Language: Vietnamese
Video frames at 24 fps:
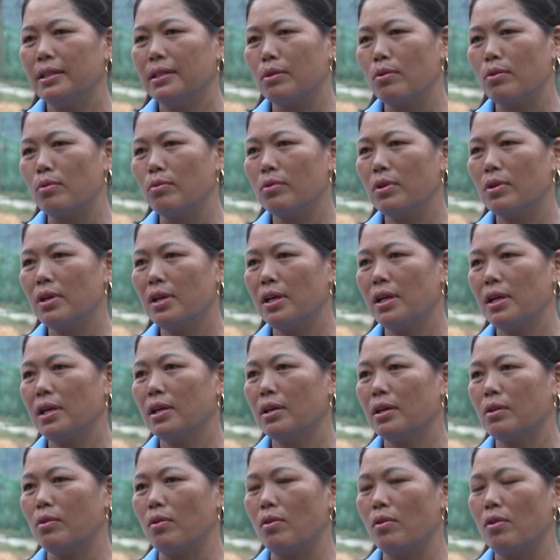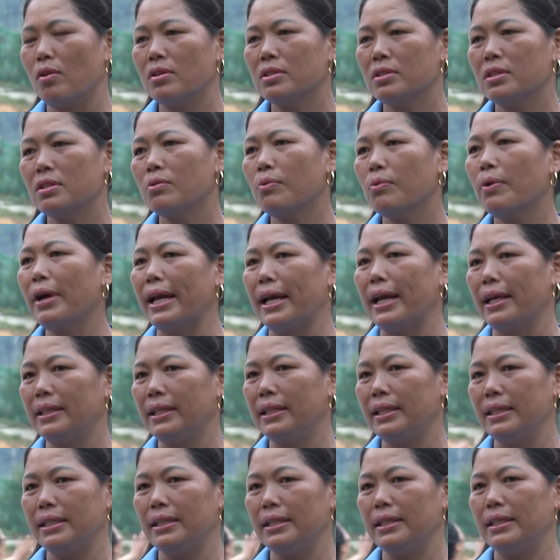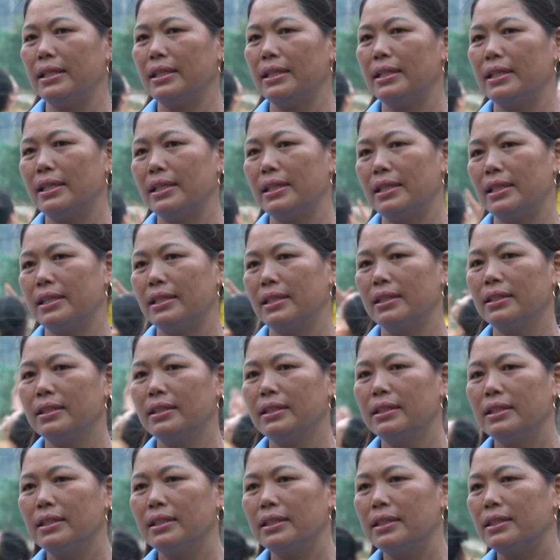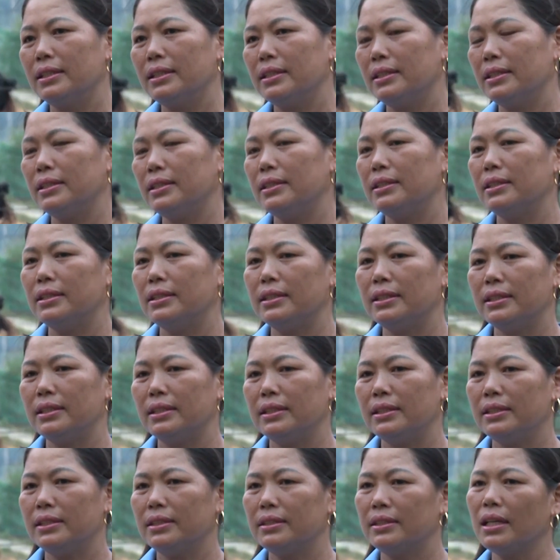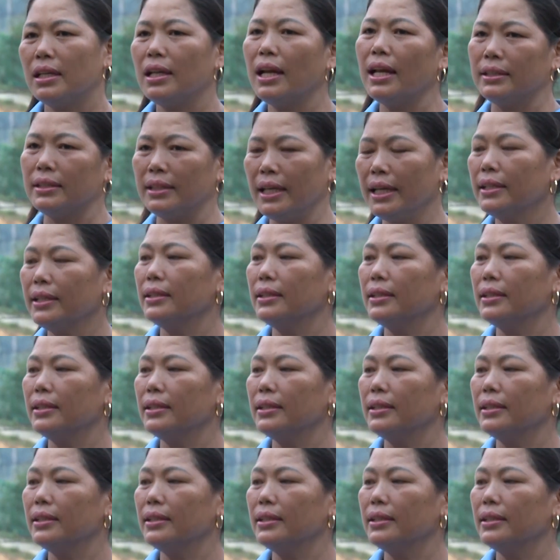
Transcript: cũng có sức khỏe thì, thì rất là thích.